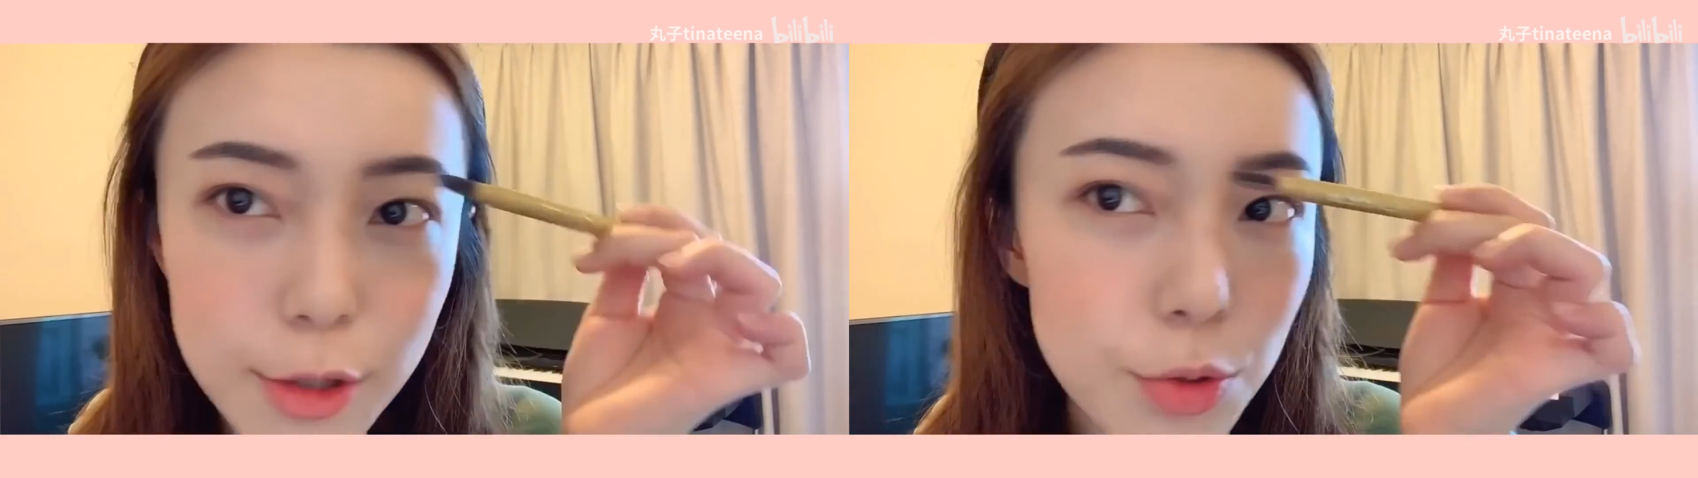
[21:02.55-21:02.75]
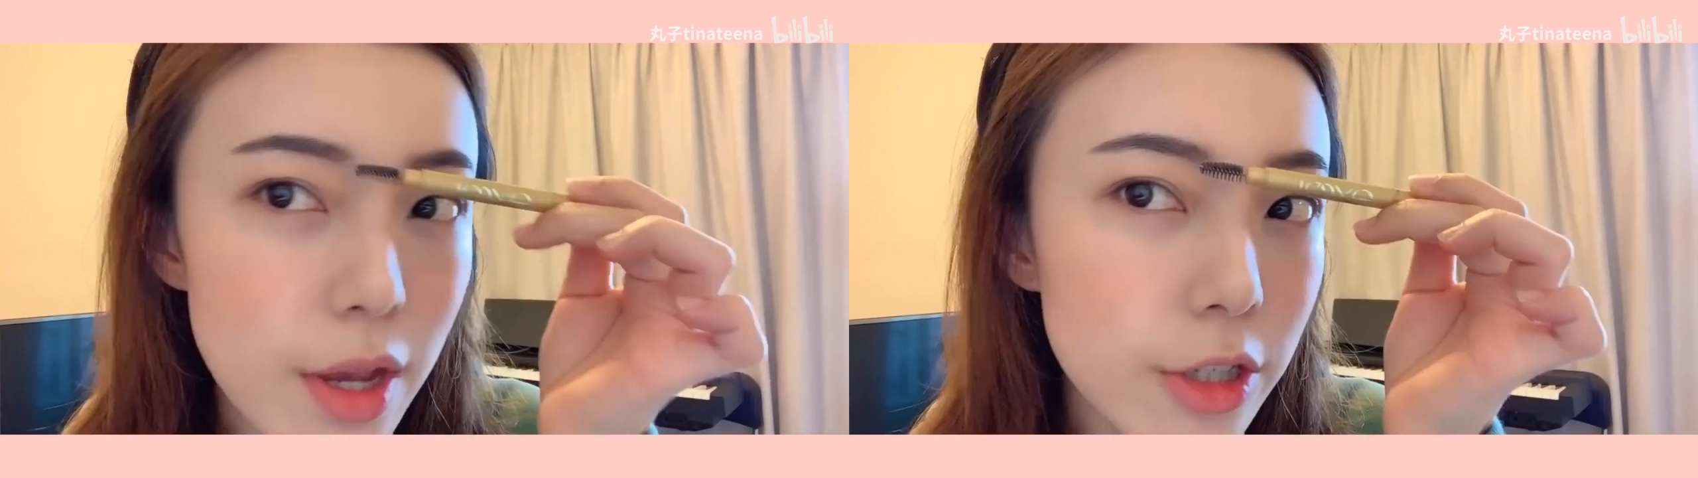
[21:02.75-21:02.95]

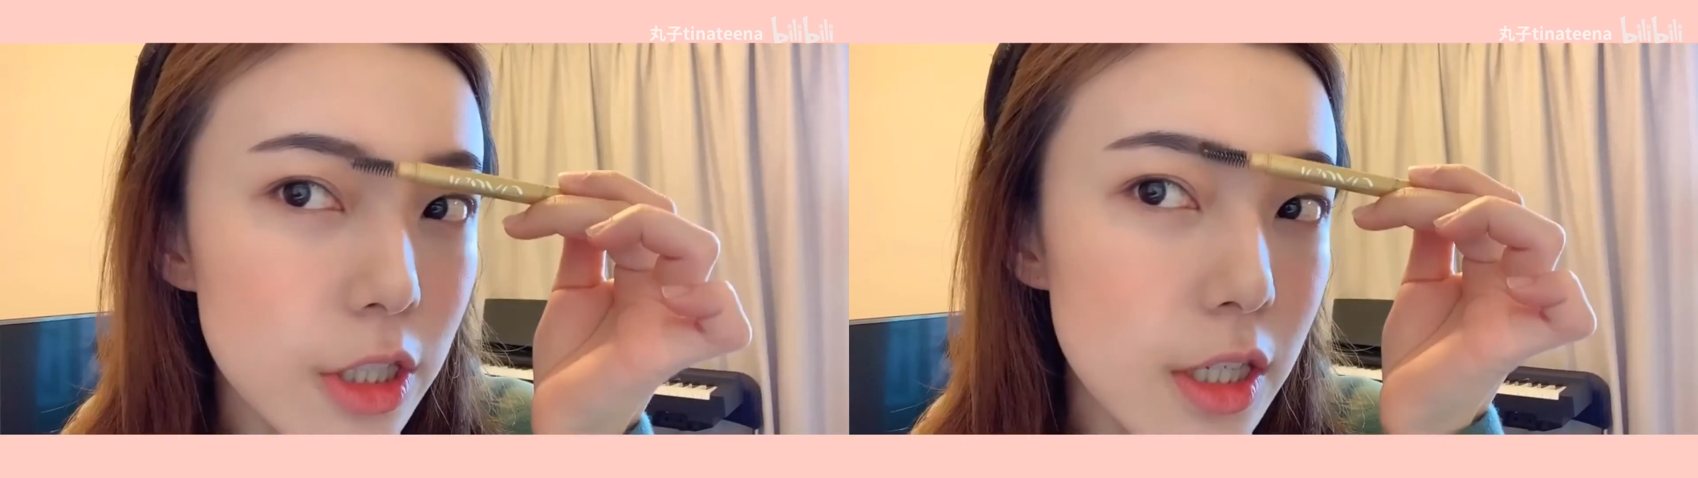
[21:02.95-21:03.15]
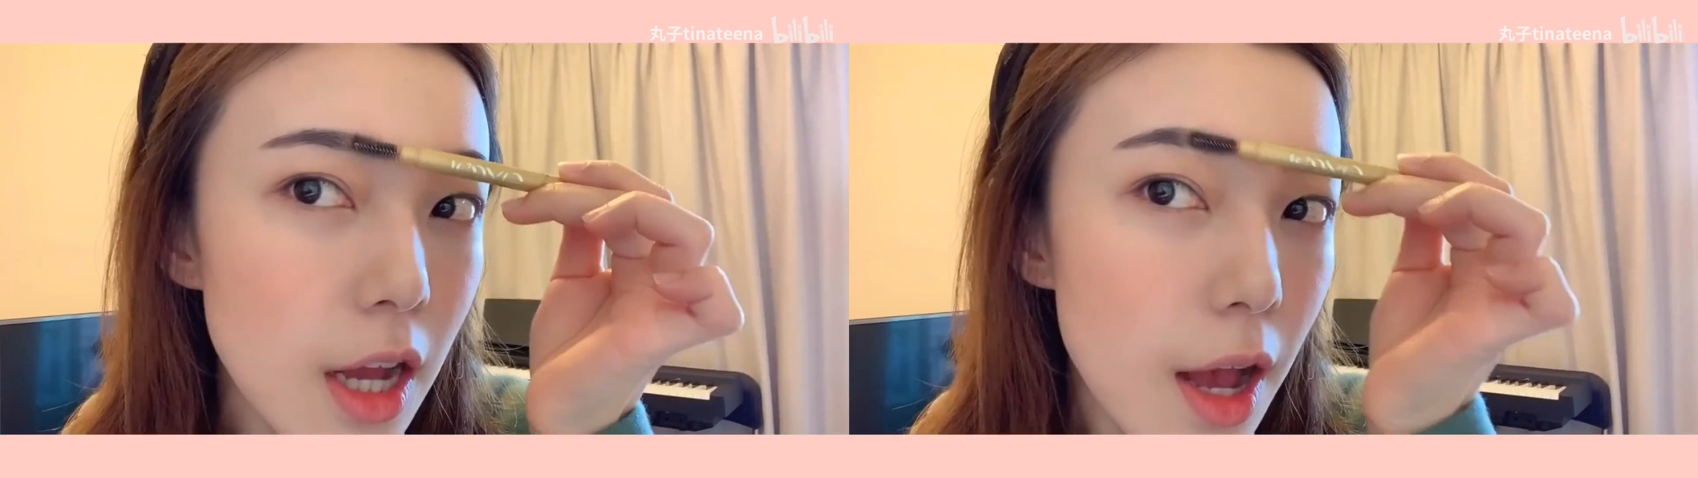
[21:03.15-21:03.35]
算
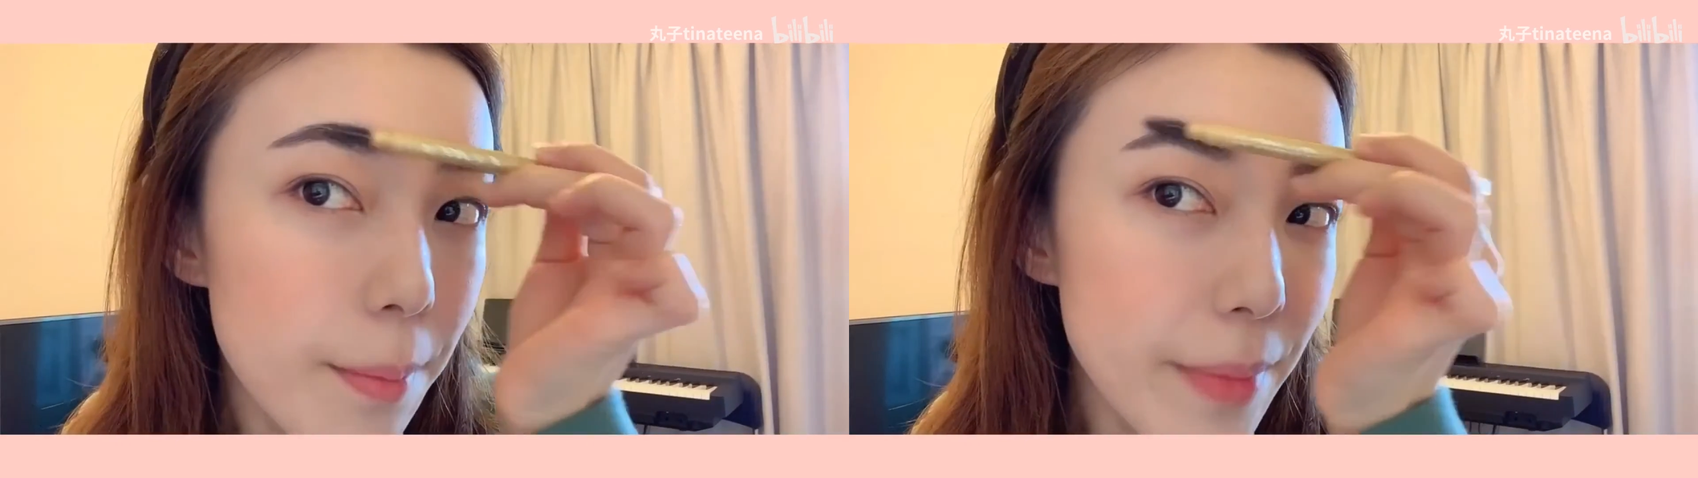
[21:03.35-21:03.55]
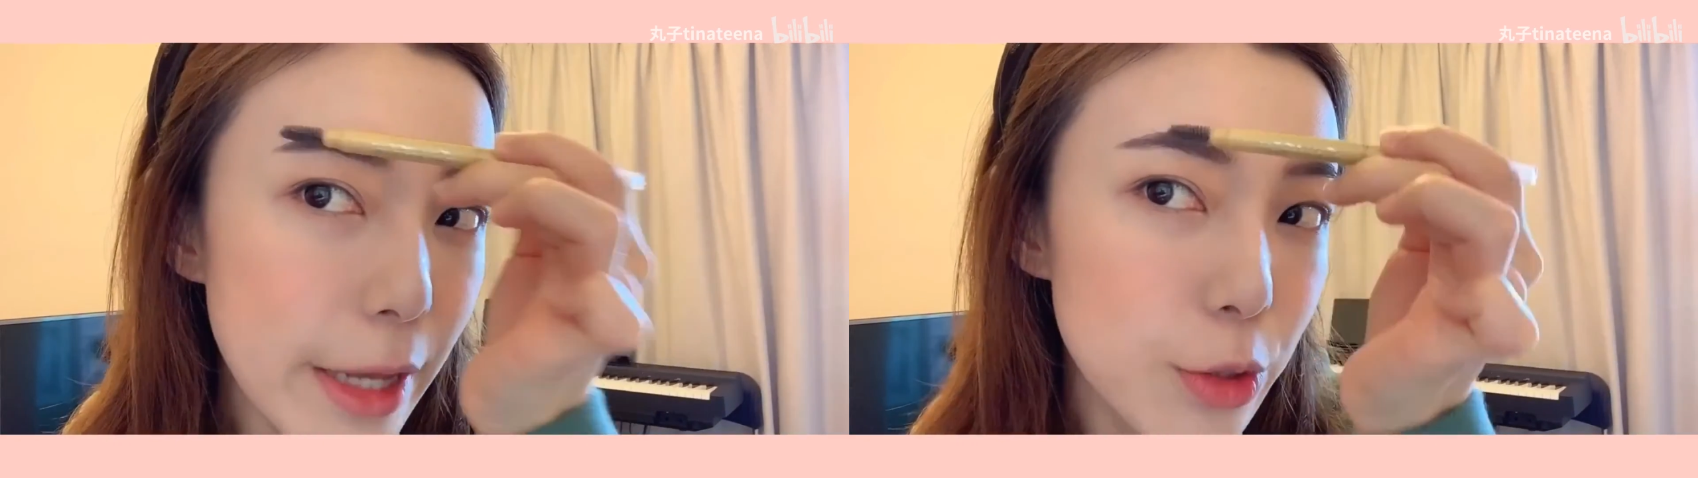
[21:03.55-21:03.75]
是
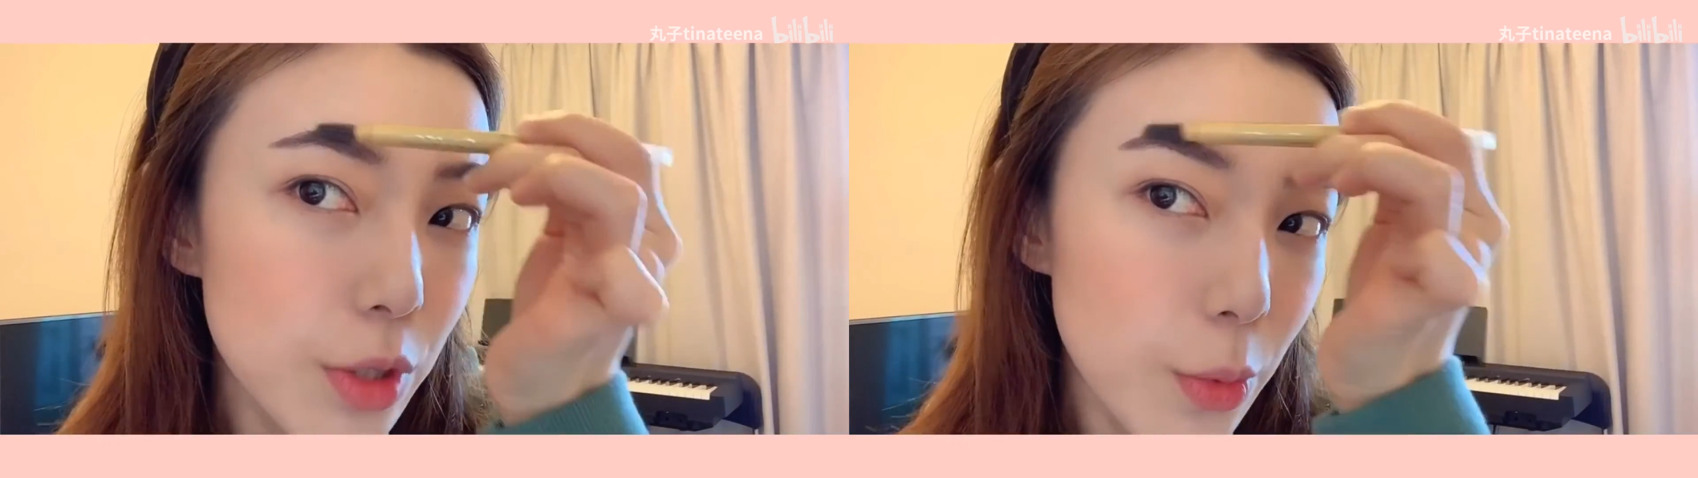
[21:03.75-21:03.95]
满足